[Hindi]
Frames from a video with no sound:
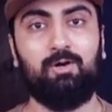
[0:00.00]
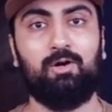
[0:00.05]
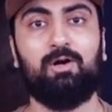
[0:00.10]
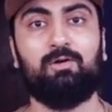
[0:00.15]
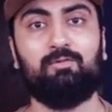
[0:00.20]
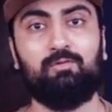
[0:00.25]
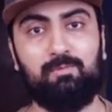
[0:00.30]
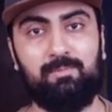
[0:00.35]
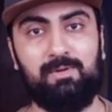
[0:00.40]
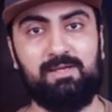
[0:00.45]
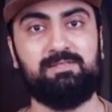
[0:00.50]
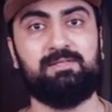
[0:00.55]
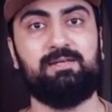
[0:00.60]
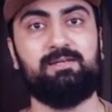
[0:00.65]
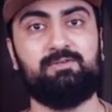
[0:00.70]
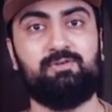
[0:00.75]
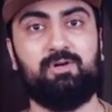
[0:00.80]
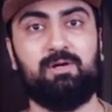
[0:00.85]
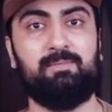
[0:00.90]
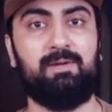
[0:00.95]
और वो पैसा
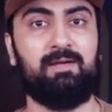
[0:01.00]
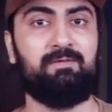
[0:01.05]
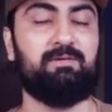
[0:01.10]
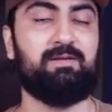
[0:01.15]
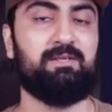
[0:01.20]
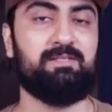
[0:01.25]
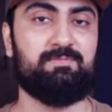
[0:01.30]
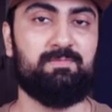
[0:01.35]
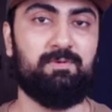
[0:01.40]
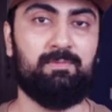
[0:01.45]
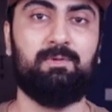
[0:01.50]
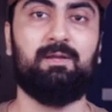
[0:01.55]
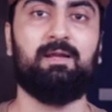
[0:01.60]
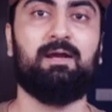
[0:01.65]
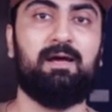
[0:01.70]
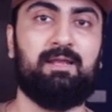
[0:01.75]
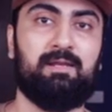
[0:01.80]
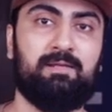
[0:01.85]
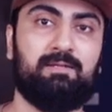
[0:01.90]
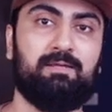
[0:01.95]
जो हम एडवर्टीजमेंट में
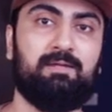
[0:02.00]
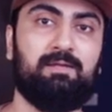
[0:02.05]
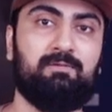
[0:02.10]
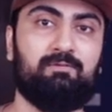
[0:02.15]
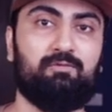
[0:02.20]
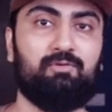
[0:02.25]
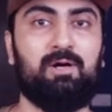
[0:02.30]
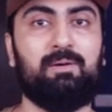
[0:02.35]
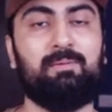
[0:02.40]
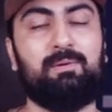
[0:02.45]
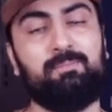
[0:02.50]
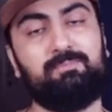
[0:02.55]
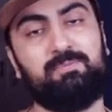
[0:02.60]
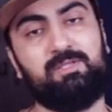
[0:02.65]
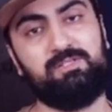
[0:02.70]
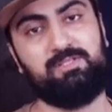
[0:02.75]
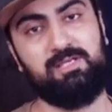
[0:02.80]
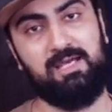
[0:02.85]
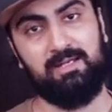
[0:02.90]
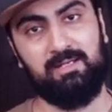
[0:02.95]
लगा रहे थे वो हम
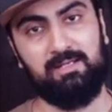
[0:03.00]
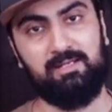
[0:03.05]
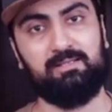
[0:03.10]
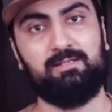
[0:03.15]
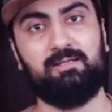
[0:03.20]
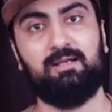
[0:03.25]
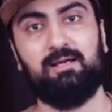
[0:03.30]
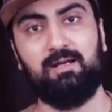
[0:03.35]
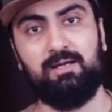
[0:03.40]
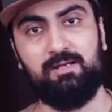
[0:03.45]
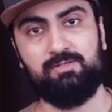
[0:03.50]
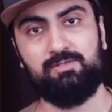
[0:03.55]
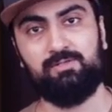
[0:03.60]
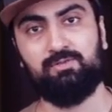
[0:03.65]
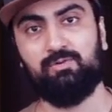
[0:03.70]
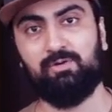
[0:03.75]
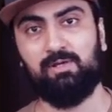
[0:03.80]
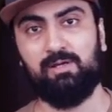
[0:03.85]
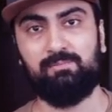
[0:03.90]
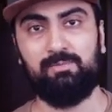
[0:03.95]
अपने चैनल के अंदर लगाना
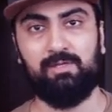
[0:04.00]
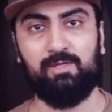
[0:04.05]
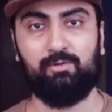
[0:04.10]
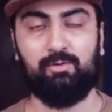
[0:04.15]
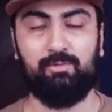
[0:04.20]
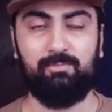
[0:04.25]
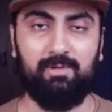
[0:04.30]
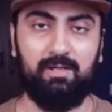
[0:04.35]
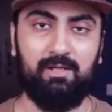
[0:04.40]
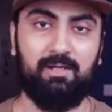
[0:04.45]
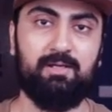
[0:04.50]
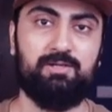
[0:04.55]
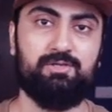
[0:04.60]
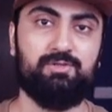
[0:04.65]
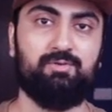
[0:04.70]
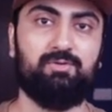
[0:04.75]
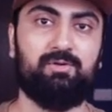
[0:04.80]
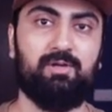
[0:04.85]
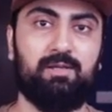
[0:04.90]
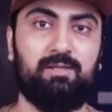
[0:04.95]
शुरू हो गया हमने इक्विपमेंट लेना
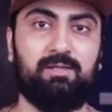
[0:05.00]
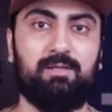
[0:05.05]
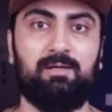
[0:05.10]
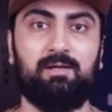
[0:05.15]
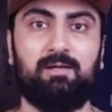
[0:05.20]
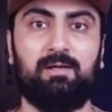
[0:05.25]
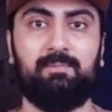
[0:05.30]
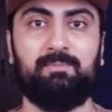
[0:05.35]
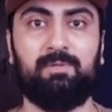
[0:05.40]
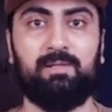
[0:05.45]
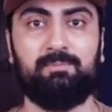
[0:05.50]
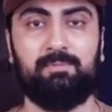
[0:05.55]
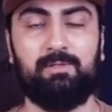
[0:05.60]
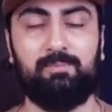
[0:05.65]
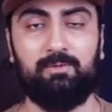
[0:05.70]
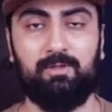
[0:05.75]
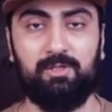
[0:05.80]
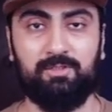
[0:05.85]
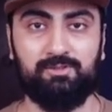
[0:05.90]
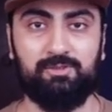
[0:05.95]
शुरू कर दिया हमने अपनी
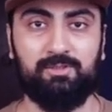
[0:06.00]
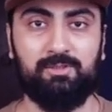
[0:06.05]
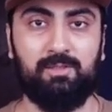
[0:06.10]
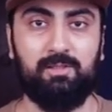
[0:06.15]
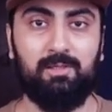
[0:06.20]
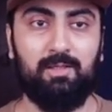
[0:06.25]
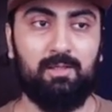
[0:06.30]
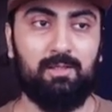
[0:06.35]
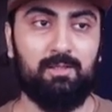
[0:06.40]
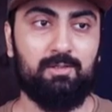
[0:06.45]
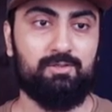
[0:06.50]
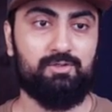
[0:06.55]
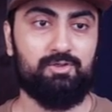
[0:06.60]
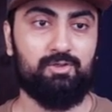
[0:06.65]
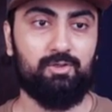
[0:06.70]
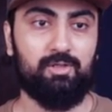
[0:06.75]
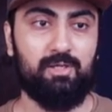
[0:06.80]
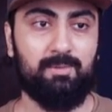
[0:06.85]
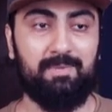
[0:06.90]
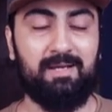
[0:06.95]
प्रोडक्शन
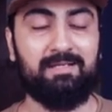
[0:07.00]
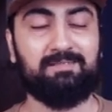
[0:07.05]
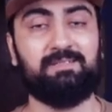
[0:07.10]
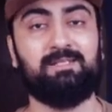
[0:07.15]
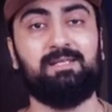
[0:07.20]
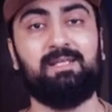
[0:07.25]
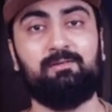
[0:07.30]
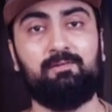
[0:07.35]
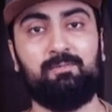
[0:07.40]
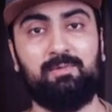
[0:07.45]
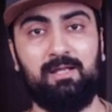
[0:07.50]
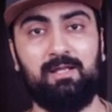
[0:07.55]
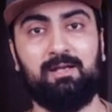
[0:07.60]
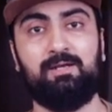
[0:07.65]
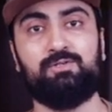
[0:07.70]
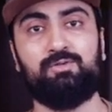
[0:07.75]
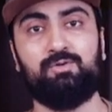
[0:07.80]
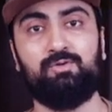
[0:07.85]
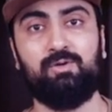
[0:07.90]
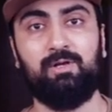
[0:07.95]
जो कैपेसिटी है वो
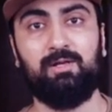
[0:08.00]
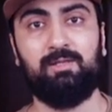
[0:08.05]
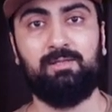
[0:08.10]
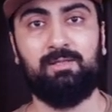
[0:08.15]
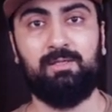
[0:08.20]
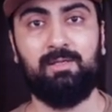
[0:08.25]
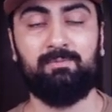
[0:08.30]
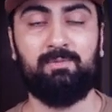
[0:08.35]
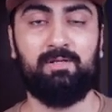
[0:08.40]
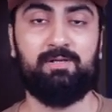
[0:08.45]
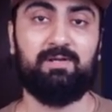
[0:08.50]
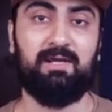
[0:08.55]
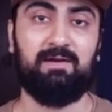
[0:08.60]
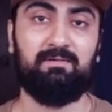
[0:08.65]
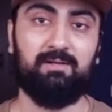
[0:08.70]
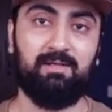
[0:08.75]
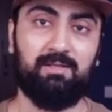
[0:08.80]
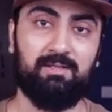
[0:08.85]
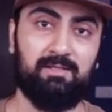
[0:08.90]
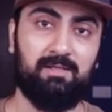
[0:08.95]
बढ़ाना शुरू कर दी हमने
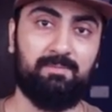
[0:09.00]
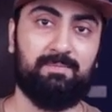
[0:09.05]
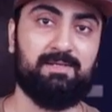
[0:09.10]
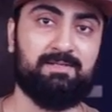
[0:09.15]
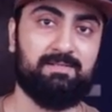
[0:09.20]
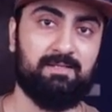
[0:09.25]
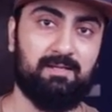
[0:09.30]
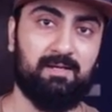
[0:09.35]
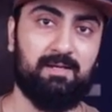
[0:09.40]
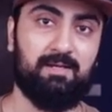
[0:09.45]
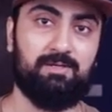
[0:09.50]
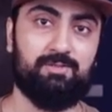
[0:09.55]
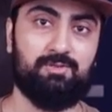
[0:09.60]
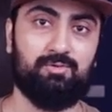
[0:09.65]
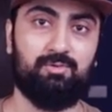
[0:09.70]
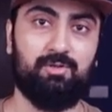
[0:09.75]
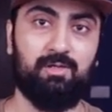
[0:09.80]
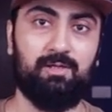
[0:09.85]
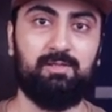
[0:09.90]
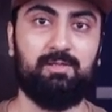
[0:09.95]
ट्रैवल के अंदर पैसे लगाना
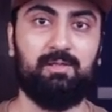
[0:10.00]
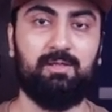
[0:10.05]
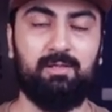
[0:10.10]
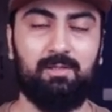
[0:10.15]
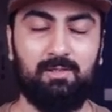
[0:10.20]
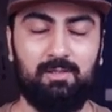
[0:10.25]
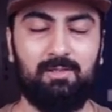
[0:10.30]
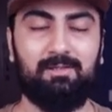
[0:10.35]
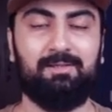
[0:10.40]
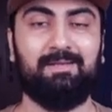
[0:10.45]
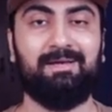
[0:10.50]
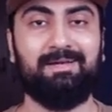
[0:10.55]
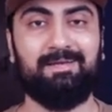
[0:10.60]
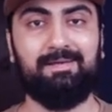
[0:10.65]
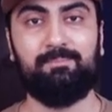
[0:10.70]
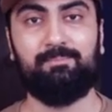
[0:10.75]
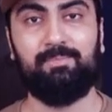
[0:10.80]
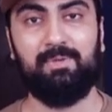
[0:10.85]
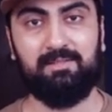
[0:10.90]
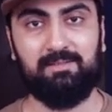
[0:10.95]
शुरू कर दिए
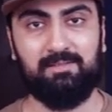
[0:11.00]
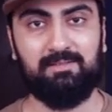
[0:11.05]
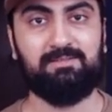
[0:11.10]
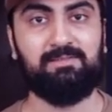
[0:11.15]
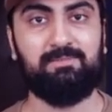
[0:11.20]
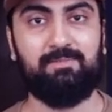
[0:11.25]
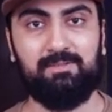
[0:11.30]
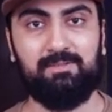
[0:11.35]
ताकि बेहतर से